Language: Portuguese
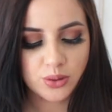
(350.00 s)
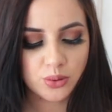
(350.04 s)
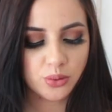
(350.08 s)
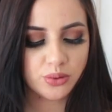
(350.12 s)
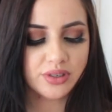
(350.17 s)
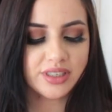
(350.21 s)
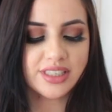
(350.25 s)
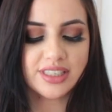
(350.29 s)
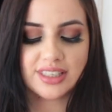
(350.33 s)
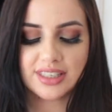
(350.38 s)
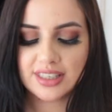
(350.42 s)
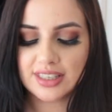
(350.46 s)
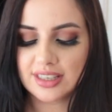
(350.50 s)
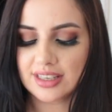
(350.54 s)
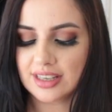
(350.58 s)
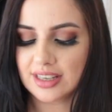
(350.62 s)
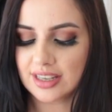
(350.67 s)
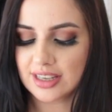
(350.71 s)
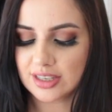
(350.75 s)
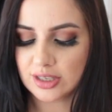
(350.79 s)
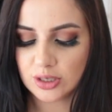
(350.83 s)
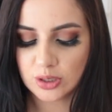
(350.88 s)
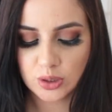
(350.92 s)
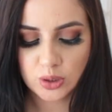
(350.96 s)
duas
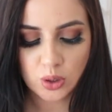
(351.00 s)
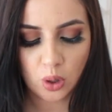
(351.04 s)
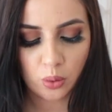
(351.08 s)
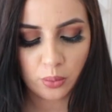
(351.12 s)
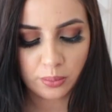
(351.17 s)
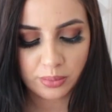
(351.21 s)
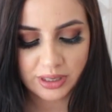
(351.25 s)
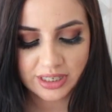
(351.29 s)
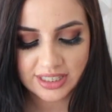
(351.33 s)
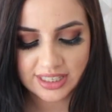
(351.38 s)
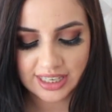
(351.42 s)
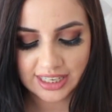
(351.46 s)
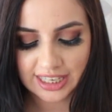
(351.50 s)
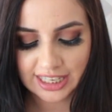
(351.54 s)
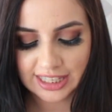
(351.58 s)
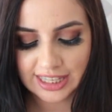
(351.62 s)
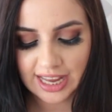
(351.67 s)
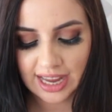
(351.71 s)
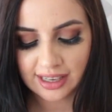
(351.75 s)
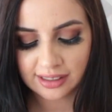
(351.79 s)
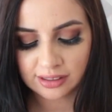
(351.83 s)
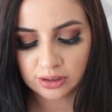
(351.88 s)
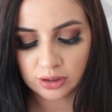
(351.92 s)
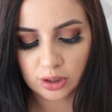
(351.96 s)
sombras aqui
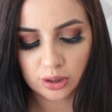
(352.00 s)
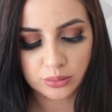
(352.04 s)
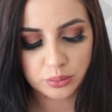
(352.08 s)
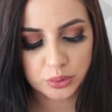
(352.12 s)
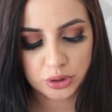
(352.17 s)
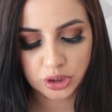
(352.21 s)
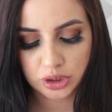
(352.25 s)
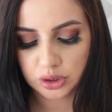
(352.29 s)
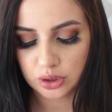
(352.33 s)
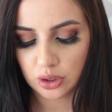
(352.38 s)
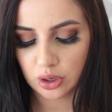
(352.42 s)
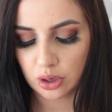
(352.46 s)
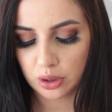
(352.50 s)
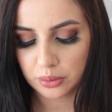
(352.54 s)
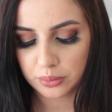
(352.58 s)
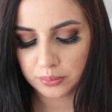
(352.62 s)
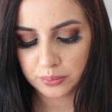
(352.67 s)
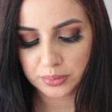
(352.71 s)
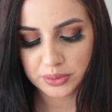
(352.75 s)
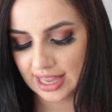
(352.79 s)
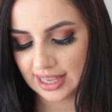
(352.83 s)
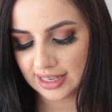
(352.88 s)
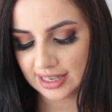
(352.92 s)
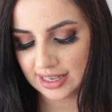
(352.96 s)
da Topshop.
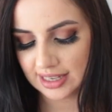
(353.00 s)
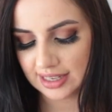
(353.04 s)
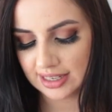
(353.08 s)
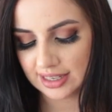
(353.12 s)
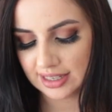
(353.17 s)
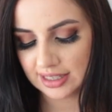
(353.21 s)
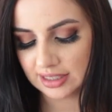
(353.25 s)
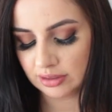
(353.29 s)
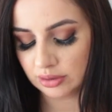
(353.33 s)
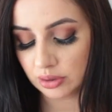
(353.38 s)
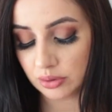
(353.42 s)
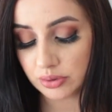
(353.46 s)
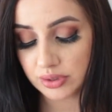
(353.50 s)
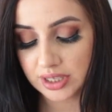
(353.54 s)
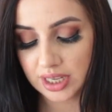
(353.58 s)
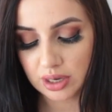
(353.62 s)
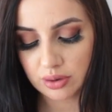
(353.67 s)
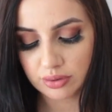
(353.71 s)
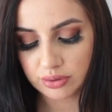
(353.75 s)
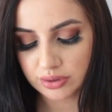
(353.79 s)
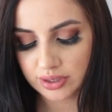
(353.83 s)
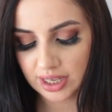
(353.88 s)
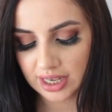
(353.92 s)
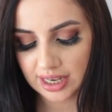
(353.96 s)
Ela, eu não sei
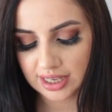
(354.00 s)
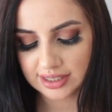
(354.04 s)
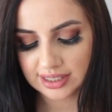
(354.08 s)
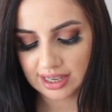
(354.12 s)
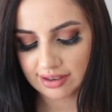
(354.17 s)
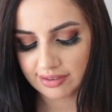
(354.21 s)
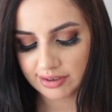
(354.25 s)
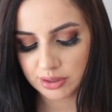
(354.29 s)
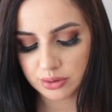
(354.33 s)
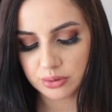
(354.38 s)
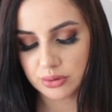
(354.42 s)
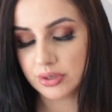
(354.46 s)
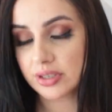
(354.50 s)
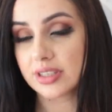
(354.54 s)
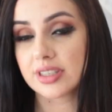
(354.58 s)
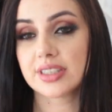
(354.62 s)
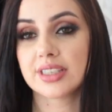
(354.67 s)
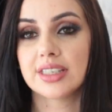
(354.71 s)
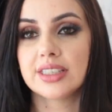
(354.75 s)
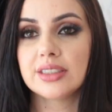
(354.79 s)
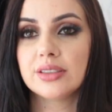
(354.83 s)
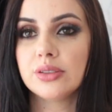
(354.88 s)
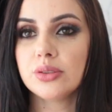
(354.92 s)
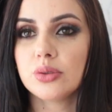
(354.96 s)
quanto ela tava
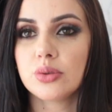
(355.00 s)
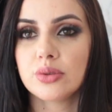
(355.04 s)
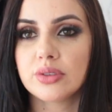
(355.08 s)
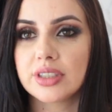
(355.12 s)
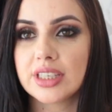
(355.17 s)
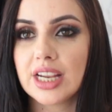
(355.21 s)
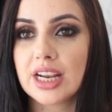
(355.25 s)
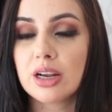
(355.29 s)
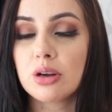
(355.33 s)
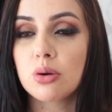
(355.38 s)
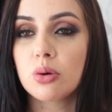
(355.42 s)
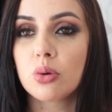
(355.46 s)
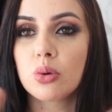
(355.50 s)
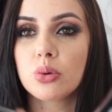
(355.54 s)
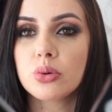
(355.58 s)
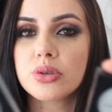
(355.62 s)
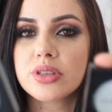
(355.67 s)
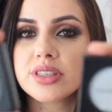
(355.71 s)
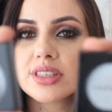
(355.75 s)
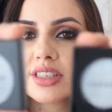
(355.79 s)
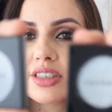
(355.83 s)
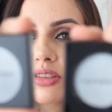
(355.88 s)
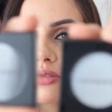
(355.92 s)
custando, quando ela custa